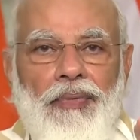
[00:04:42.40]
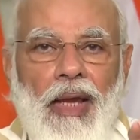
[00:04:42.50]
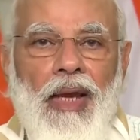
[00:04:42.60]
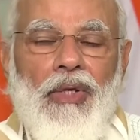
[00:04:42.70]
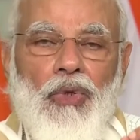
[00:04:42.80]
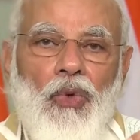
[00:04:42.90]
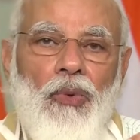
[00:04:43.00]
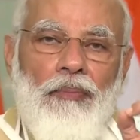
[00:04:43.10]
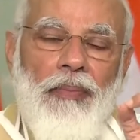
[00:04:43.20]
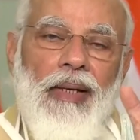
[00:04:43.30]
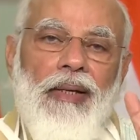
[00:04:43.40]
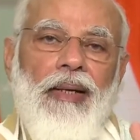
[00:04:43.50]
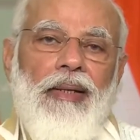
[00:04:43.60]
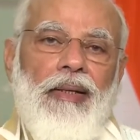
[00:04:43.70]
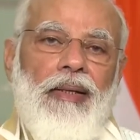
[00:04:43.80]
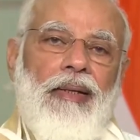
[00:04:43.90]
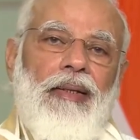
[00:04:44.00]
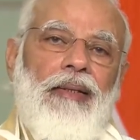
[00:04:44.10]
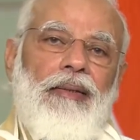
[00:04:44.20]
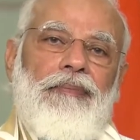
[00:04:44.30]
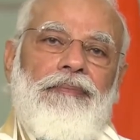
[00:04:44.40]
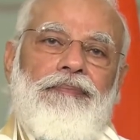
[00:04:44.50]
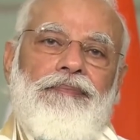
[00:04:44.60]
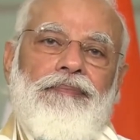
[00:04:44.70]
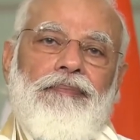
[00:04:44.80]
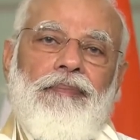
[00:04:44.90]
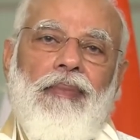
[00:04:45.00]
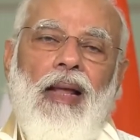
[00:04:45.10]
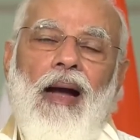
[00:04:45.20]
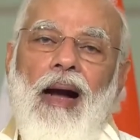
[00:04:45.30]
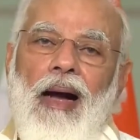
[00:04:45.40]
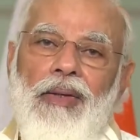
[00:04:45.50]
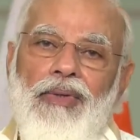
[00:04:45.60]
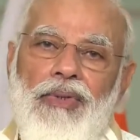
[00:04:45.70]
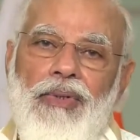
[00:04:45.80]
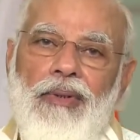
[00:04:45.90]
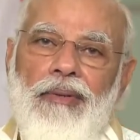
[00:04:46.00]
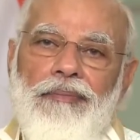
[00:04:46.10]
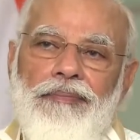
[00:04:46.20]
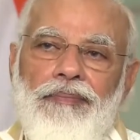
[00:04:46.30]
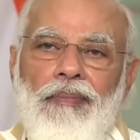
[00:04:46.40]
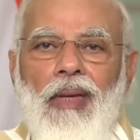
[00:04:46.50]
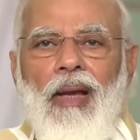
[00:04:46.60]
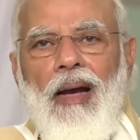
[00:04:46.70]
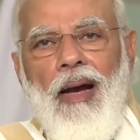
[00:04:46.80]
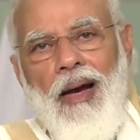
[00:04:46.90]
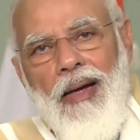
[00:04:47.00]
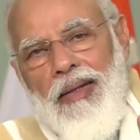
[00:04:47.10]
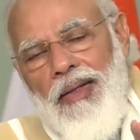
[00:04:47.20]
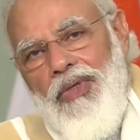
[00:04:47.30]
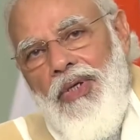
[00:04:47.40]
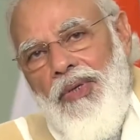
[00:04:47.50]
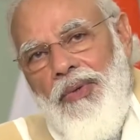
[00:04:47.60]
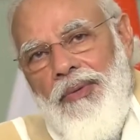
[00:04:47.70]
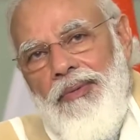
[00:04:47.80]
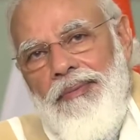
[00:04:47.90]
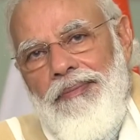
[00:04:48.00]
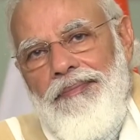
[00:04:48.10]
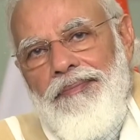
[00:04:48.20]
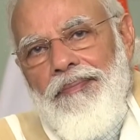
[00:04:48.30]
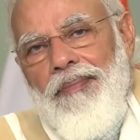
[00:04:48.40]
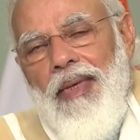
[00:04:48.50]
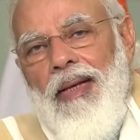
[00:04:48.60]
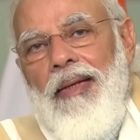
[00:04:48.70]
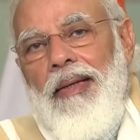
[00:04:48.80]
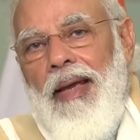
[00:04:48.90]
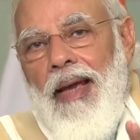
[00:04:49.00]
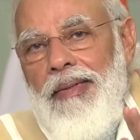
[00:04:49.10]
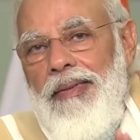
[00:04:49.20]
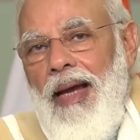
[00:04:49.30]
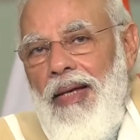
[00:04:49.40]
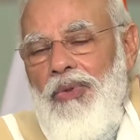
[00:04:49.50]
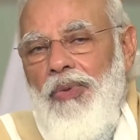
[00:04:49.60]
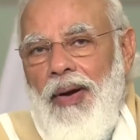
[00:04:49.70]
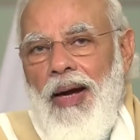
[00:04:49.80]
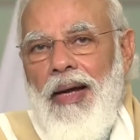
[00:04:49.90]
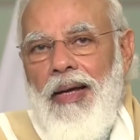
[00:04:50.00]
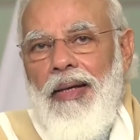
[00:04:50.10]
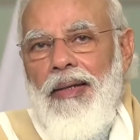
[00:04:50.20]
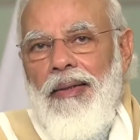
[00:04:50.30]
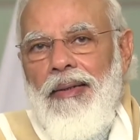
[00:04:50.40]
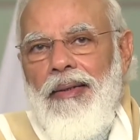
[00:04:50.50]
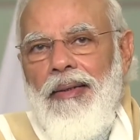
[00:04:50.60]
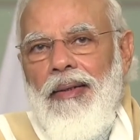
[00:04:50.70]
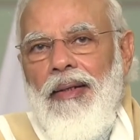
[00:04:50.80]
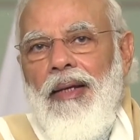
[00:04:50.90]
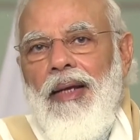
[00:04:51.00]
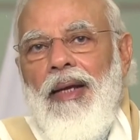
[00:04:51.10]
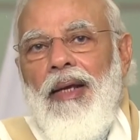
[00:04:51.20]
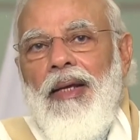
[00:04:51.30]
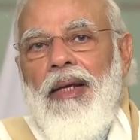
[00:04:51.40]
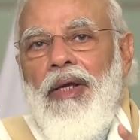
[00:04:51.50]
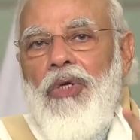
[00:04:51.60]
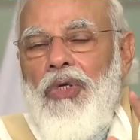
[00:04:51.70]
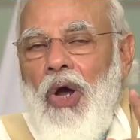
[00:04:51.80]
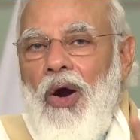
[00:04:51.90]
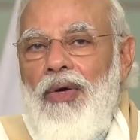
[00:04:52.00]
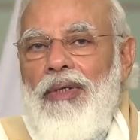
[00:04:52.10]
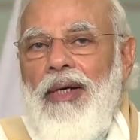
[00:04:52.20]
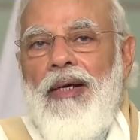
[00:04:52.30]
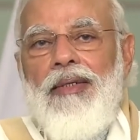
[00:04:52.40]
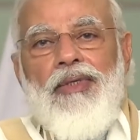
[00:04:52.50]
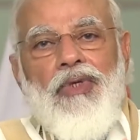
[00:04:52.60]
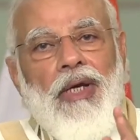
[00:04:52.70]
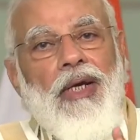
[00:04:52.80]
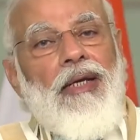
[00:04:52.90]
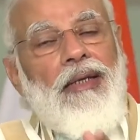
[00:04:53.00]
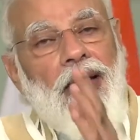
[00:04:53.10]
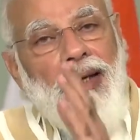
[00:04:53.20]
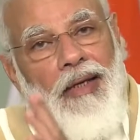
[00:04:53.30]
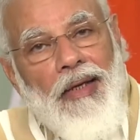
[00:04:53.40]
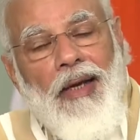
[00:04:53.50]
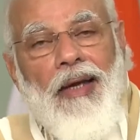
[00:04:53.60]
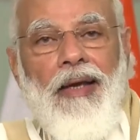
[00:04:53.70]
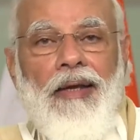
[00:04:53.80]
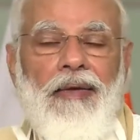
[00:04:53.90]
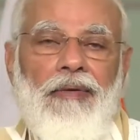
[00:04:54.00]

देश को मिल रहे हैं आज हर किसी को ये एहसास हुआ है कि शॉर्टकट्स ठीक नहीं है